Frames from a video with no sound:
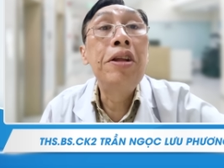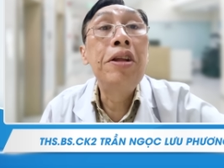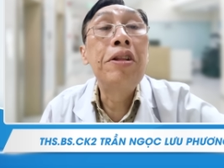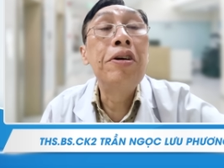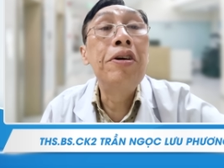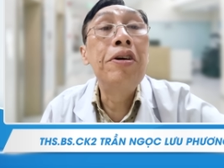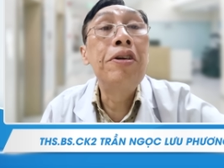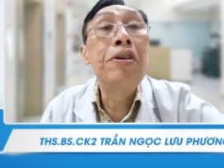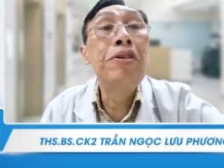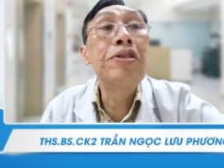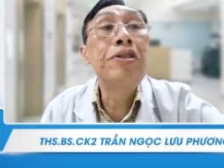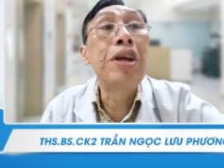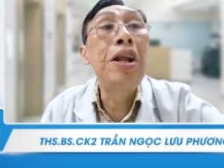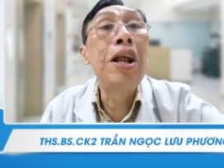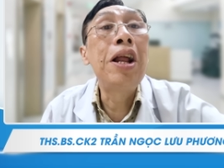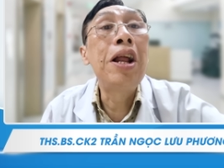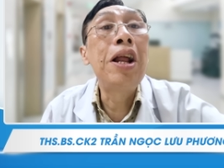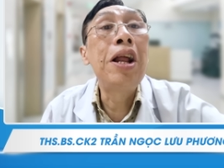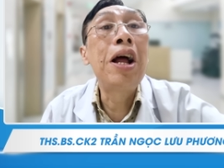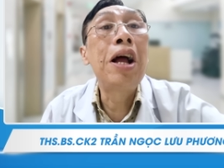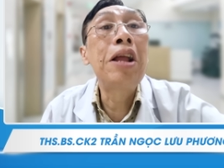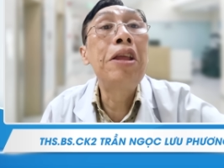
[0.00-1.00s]
thì thường nó
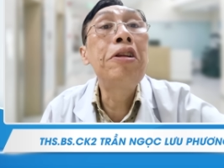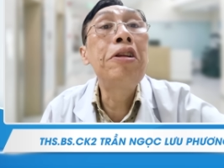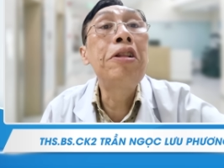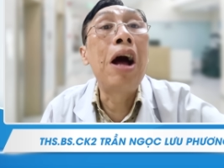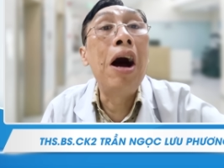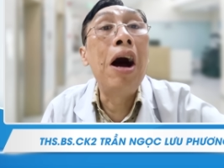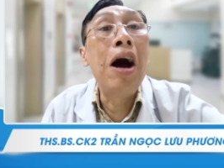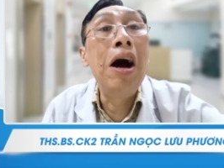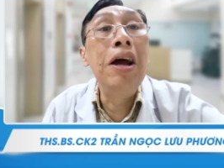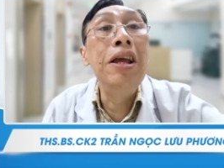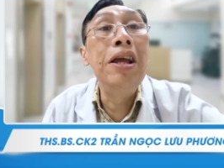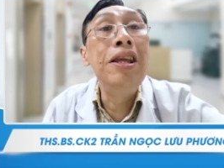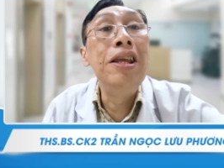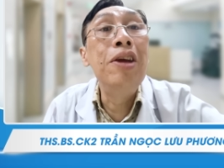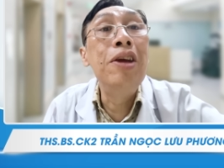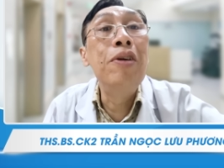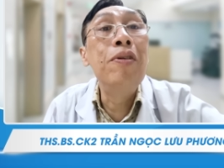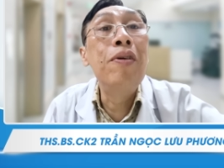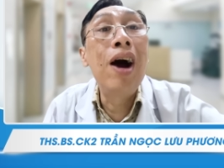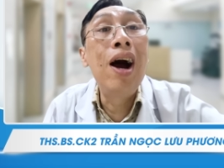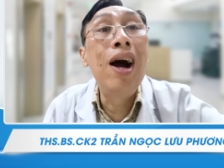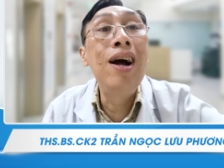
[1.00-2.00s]
sẽ ra nhất thời
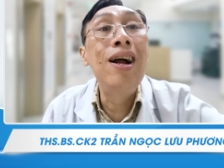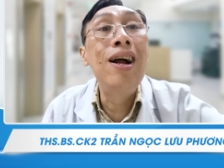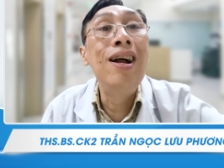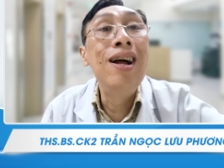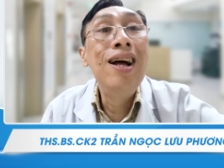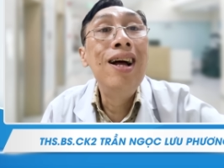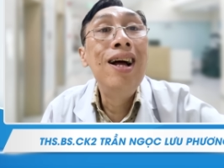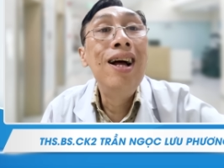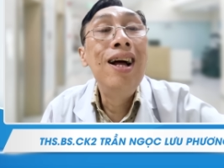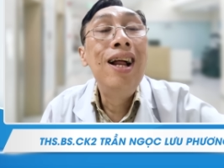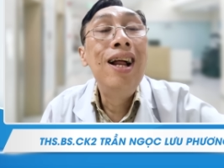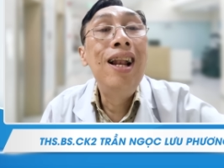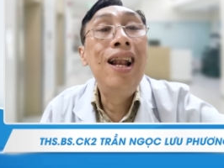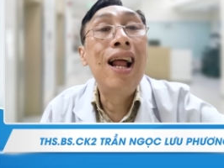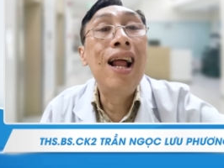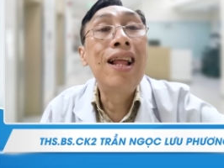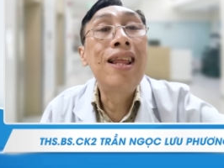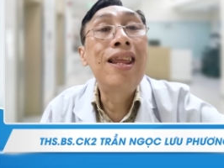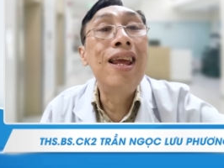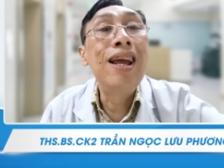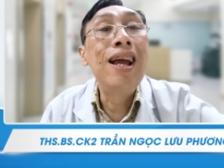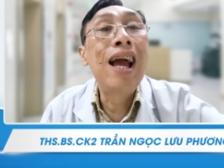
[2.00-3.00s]
nhiều hơn là yeah. Dạ.